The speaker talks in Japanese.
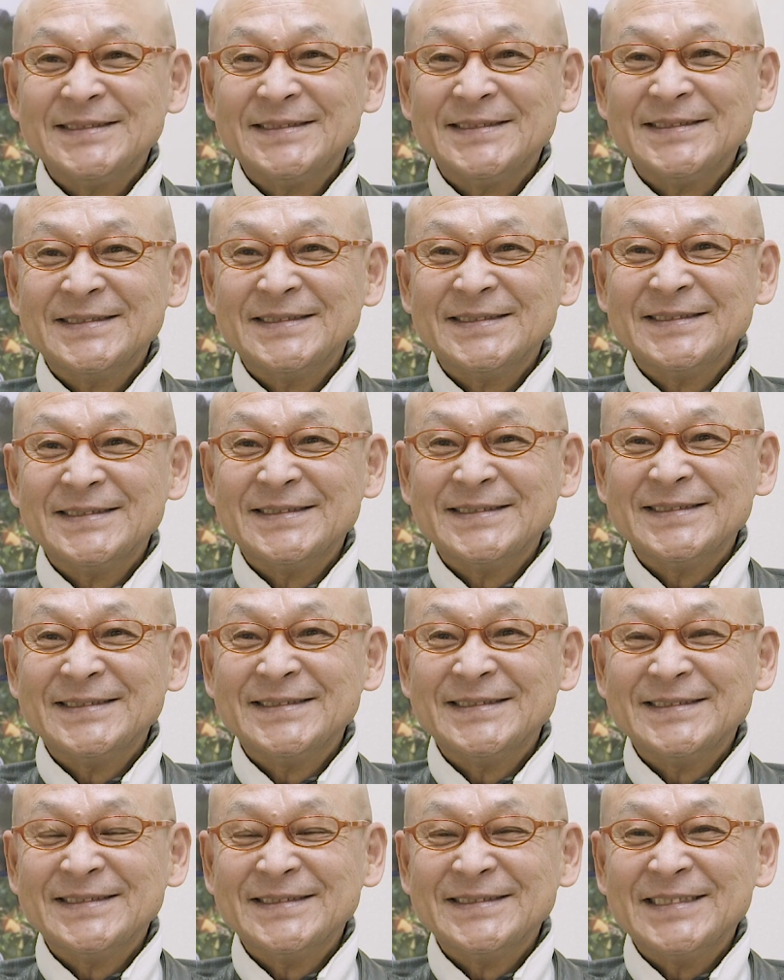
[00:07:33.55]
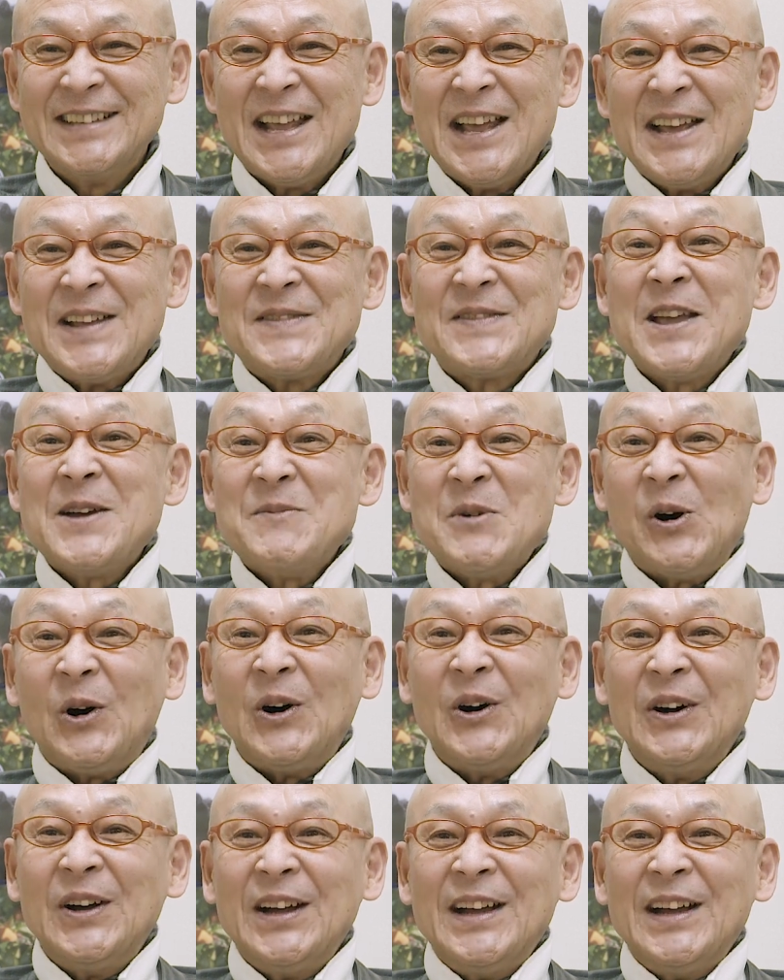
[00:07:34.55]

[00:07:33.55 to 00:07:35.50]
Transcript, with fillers: そうやね。でも、